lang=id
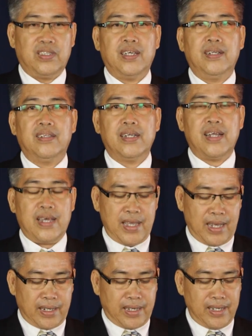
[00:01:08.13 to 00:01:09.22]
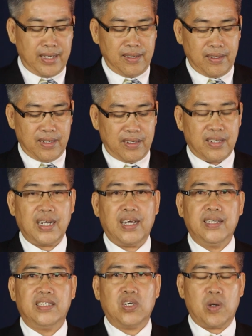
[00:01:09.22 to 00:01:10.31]
Jane tidak yakin
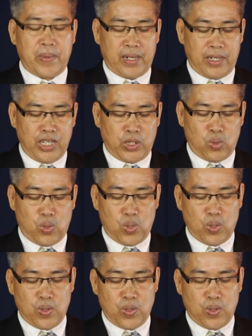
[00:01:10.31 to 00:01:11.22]
dengan jawaban itu.